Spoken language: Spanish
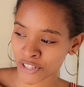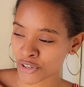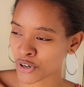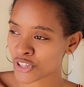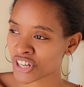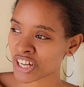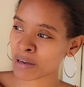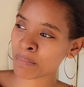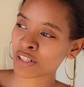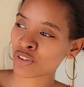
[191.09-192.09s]
Me dijo de
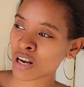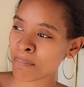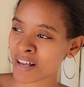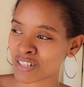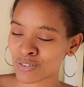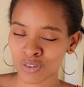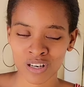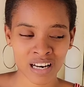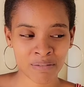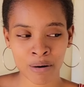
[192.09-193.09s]
que, quemando mandó la
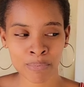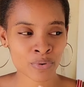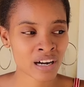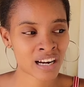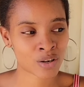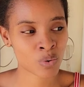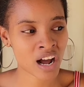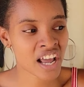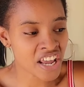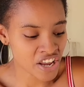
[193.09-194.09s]
pasola a va a un
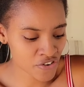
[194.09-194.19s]
calguá.